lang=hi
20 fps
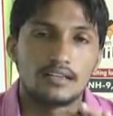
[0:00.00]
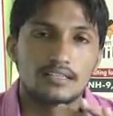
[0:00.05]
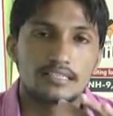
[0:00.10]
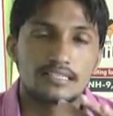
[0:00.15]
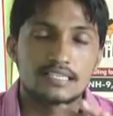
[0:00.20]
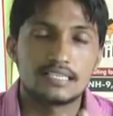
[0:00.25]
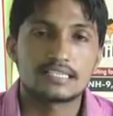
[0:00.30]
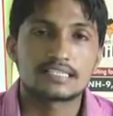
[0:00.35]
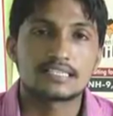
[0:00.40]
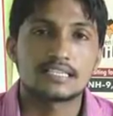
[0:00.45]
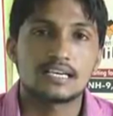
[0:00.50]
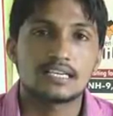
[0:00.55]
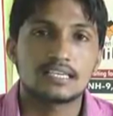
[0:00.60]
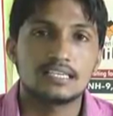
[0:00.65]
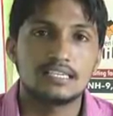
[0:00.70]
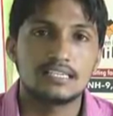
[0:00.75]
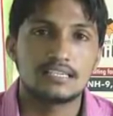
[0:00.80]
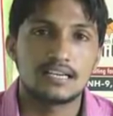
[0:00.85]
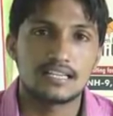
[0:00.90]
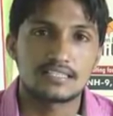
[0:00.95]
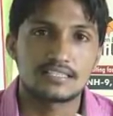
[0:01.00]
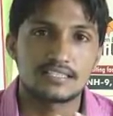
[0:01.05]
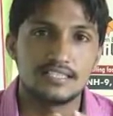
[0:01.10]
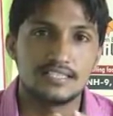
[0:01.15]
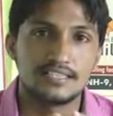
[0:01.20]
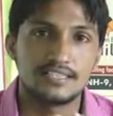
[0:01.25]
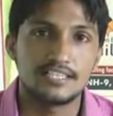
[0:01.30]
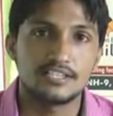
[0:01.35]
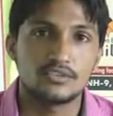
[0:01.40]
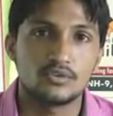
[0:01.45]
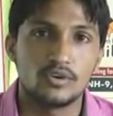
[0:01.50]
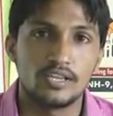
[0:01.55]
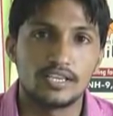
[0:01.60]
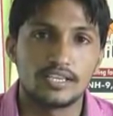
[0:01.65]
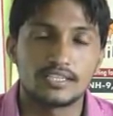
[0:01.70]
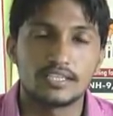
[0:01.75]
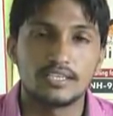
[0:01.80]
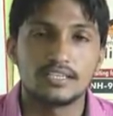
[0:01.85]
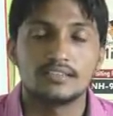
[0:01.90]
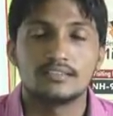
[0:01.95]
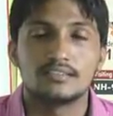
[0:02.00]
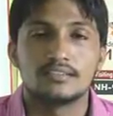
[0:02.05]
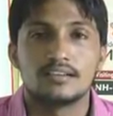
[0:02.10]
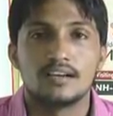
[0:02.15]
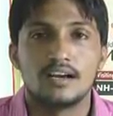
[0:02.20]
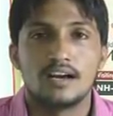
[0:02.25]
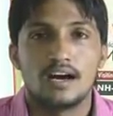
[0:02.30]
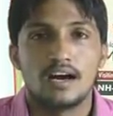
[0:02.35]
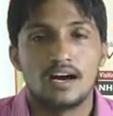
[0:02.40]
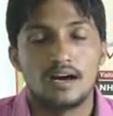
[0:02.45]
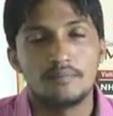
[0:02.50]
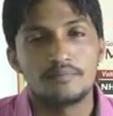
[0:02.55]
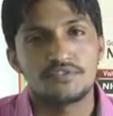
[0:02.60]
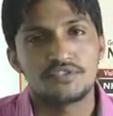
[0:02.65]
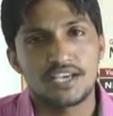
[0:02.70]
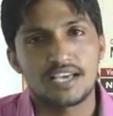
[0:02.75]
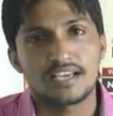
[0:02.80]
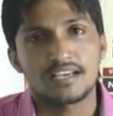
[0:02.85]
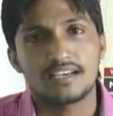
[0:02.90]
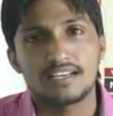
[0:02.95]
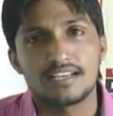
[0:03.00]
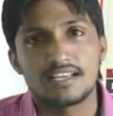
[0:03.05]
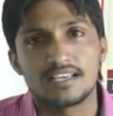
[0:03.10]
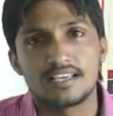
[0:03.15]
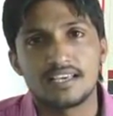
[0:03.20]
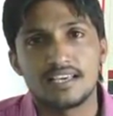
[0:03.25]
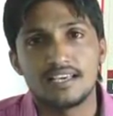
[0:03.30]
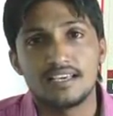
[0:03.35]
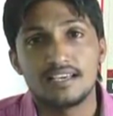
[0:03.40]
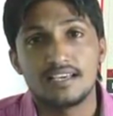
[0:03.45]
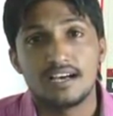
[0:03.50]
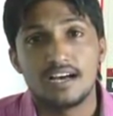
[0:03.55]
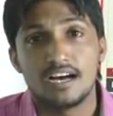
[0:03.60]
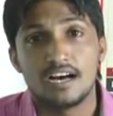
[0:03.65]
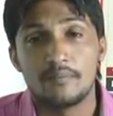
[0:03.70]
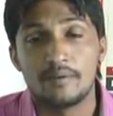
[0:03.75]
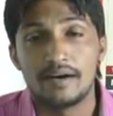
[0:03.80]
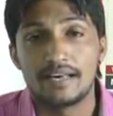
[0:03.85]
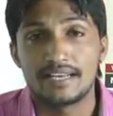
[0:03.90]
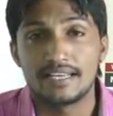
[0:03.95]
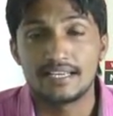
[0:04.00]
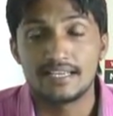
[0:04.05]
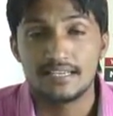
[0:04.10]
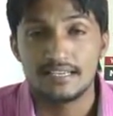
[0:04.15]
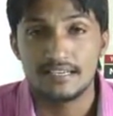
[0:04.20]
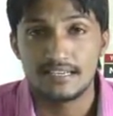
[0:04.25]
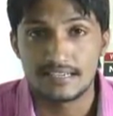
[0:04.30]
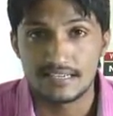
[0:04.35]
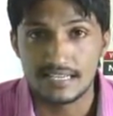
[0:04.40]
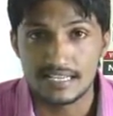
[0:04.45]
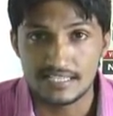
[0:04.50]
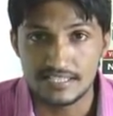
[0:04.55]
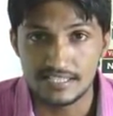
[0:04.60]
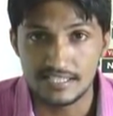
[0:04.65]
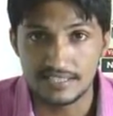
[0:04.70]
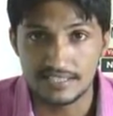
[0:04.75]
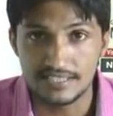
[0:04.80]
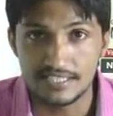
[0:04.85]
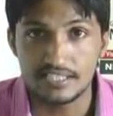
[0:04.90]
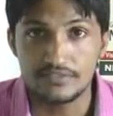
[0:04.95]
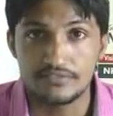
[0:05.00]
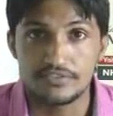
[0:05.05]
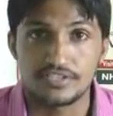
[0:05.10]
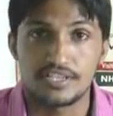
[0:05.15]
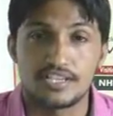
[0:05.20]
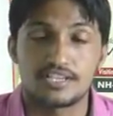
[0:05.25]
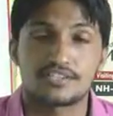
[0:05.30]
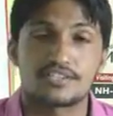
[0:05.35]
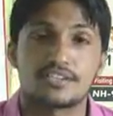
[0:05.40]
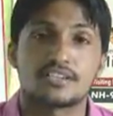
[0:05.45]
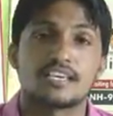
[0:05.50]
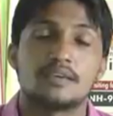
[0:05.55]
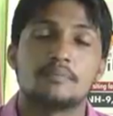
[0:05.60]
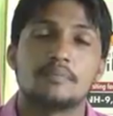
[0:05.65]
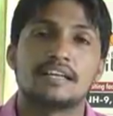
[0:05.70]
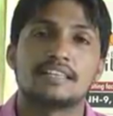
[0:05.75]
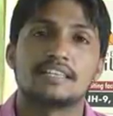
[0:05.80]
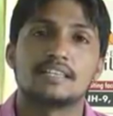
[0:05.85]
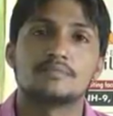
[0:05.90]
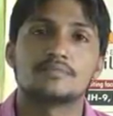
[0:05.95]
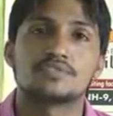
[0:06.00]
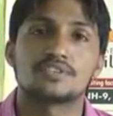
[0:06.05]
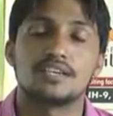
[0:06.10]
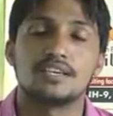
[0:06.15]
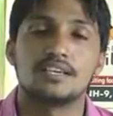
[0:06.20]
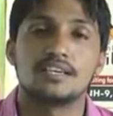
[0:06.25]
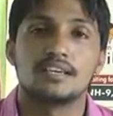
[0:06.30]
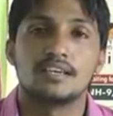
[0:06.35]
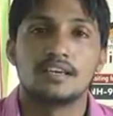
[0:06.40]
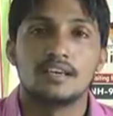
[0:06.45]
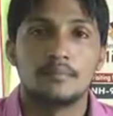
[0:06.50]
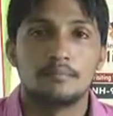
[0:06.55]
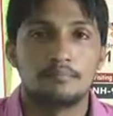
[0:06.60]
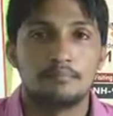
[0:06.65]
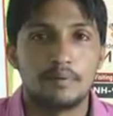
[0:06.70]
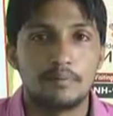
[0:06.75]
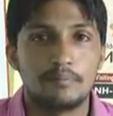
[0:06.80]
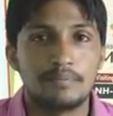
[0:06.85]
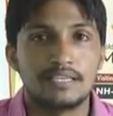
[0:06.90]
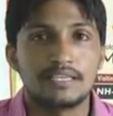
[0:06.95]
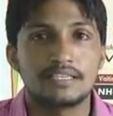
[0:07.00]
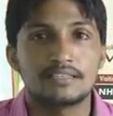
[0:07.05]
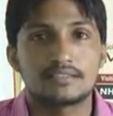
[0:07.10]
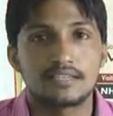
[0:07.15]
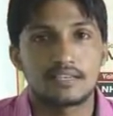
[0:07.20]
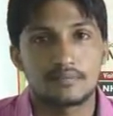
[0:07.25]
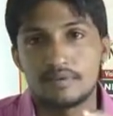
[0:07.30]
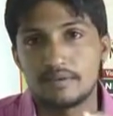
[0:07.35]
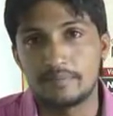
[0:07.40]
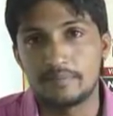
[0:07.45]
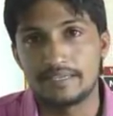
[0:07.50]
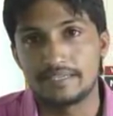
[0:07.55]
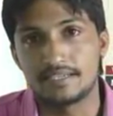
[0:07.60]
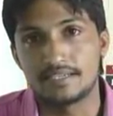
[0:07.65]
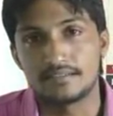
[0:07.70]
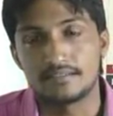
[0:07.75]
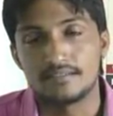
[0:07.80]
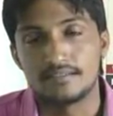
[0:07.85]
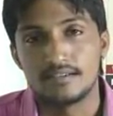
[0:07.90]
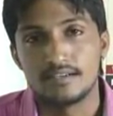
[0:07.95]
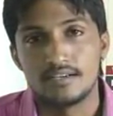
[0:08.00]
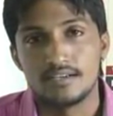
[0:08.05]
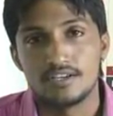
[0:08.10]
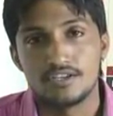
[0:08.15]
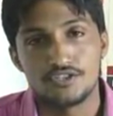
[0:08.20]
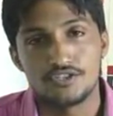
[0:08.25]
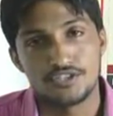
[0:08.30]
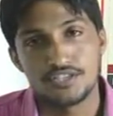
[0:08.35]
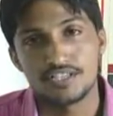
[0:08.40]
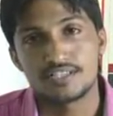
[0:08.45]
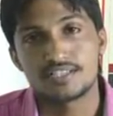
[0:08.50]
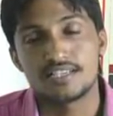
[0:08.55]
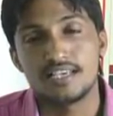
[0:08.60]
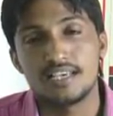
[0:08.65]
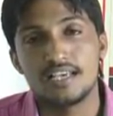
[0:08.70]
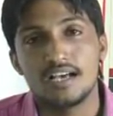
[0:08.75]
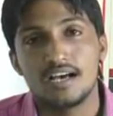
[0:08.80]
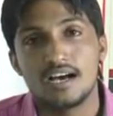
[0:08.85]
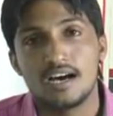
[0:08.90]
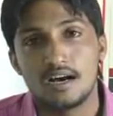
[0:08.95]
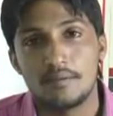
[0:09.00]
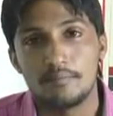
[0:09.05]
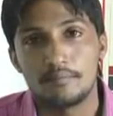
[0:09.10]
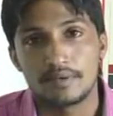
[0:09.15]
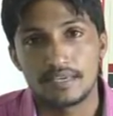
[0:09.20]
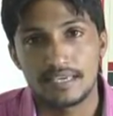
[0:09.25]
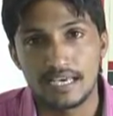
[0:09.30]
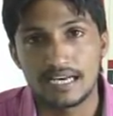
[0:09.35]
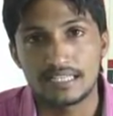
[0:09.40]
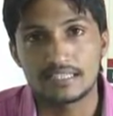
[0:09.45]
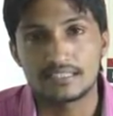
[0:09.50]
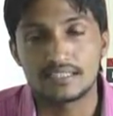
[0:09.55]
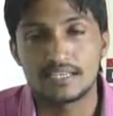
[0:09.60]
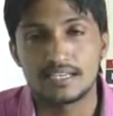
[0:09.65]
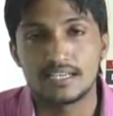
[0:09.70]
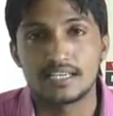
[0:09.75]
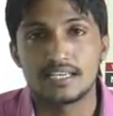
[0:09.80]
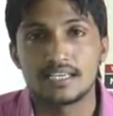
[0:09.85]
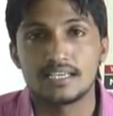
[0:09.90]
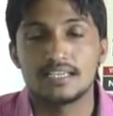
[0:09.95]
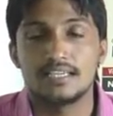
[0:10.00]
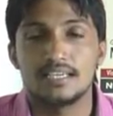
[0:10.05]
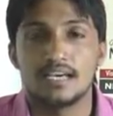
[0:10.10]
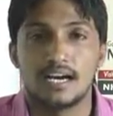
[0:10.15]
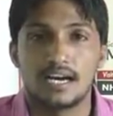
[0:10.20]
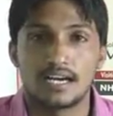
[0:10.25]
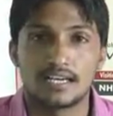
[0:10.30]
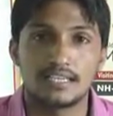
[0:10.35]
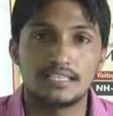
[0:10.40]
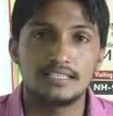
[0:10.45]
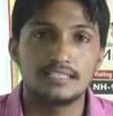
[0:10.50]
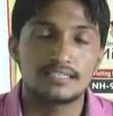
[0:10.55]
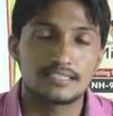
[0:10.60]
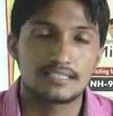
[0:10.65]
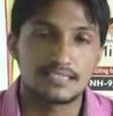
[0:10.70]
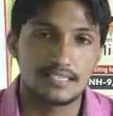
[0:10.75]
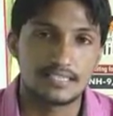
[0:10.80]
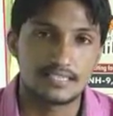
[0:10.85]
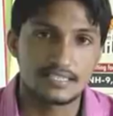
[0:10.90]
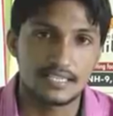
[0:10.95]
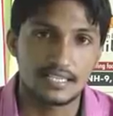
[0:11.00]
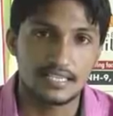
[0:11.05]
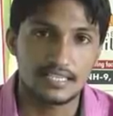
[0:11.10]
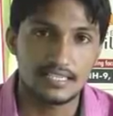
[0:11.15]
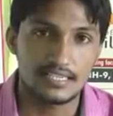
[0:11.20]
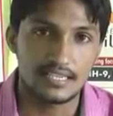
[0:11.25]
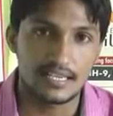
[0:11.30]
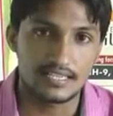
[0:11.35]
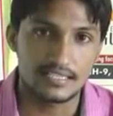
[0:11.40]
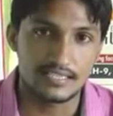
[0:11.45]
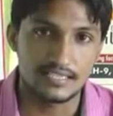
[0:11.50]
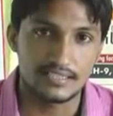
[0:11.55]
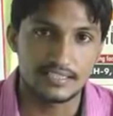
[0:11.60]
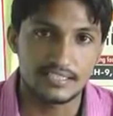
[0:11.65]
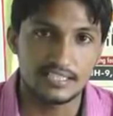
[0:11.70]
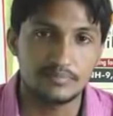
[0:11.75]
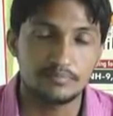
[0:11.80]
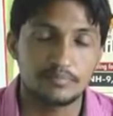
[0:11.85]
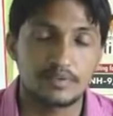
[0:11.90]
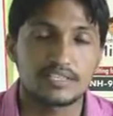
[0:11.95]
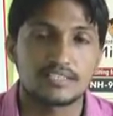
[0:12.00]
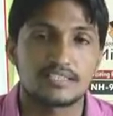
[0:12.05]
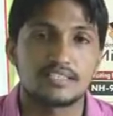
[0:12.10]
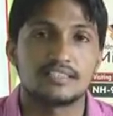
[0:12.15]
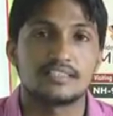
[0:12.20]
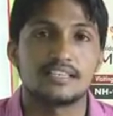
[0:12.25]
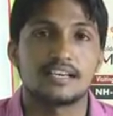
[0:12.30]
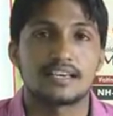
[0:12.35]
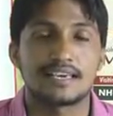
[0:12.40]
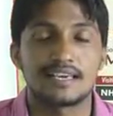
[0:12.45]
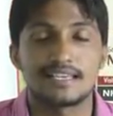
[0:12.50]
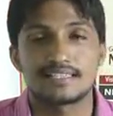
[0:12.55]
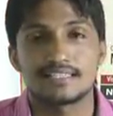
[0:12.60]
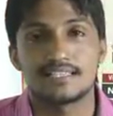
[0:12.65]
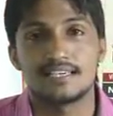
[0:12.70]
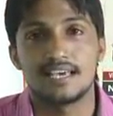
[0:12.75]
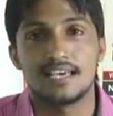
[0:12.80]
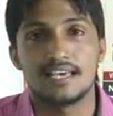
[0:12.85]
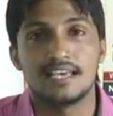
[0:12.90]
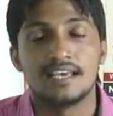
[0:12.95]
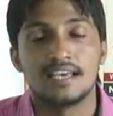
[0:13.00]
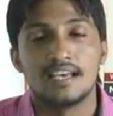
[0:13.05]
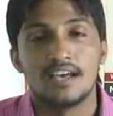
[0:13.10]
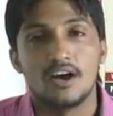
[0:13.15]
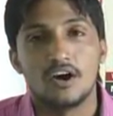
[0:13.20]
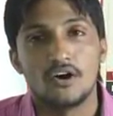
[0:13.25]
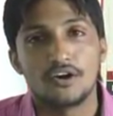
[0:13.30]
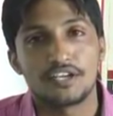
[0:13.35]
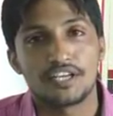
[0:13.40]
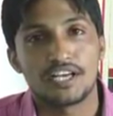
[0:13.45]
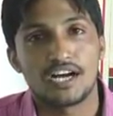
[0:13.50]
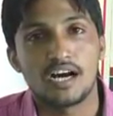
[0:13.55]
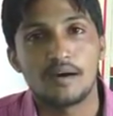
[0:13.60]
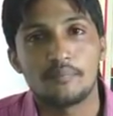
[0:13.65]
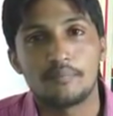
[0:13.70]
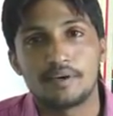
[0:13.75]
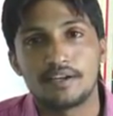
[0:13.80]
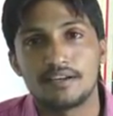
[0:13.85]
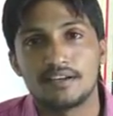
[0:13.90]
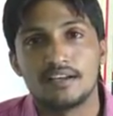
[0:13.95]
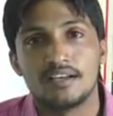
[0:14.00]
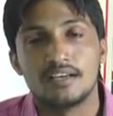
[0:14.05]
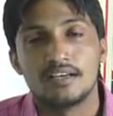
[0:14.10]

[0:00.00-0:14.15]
सिरसा की राजनीति को लेकर हम चेक करेंगे हमारे राजनीतिक विश्लेषक के माध्यम से पब्लिक थर्मामीटर जिससे हम ज्ञात करेंगे कि आखिर सिरसा की राजनीतिक परिस्थितियां कैसी है और यहाँ पर